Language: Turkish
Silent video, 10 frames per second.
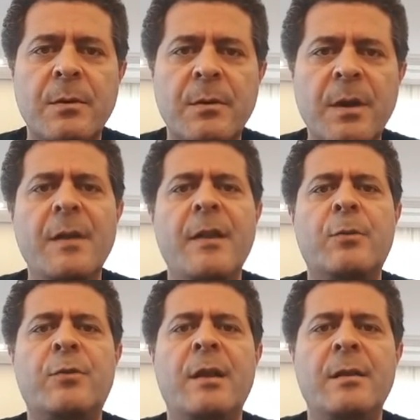Ne kadar
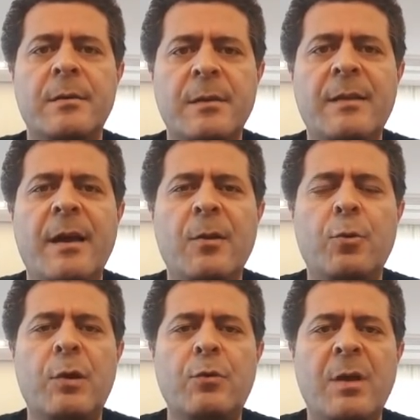güzel. Detaylı
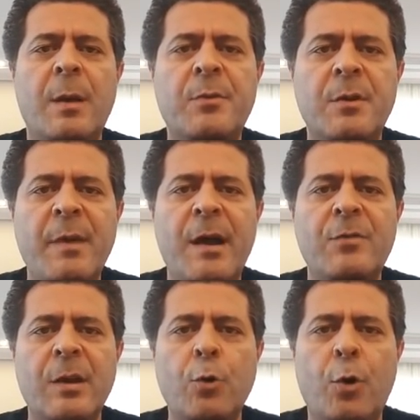ultrason yaptırdım. Her
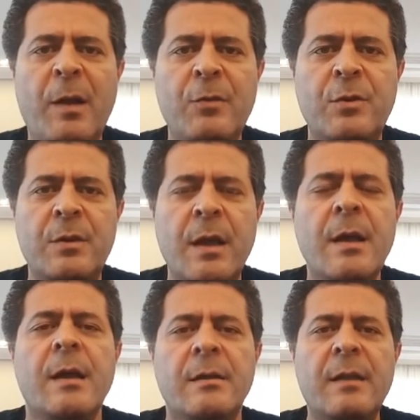şey normal çıktı.
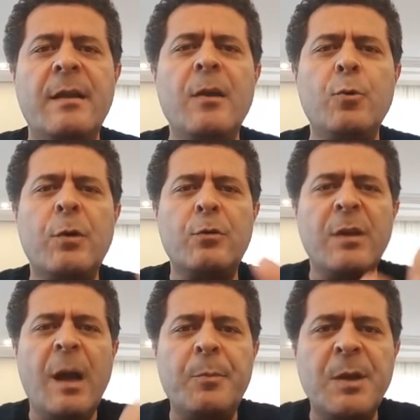Detaylı ultrason
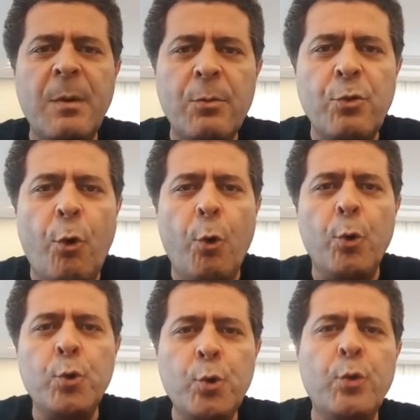yaptırmamış
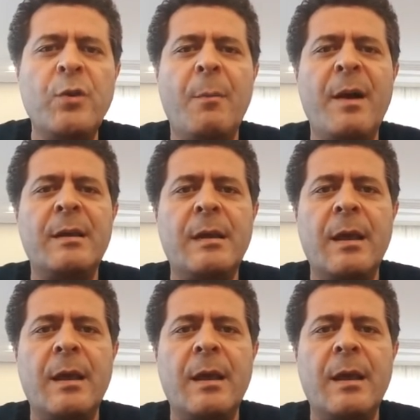olduğunuz zaman ki